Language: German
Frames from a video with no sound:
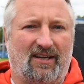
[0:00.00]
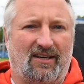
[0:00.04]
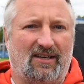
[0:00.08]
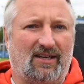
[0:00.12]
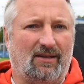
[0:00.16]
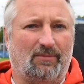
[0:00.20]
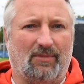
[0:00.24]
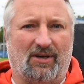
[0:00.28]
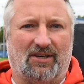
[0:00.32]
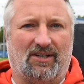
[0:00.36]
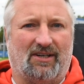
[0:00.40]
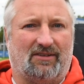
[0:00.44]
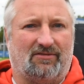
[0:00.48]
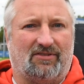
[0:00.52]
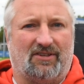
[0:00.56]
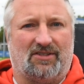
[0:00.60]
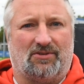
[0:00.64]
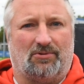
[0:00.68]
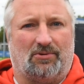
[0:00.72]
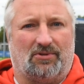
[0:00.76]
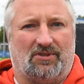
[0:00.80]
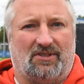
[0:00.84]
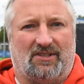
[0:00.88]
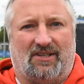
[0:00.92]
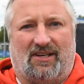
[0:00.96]
niemand hat
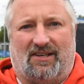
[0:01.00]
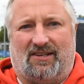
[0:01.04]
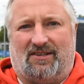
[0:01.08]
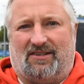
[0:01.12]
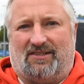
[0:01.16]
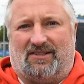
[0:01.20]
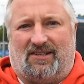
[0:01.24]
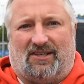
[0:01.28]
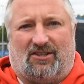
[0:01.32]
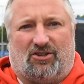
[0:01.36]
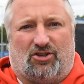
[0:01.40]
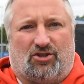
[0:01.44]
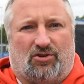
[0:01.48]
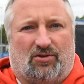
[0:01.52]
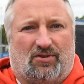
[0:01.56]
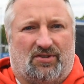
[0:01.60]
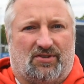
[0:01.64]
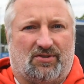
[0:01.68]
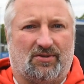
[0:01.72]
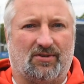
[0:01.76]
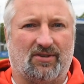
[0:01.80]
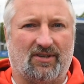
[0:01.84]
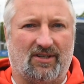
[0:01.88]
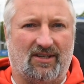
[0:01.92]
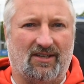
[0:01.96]
versucht, die Sache schön
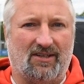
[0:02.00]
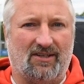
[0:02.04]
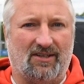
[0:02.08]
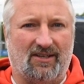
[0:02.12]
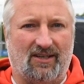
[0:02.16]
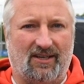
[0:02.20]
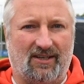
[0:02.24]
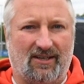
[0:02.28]
zu reden.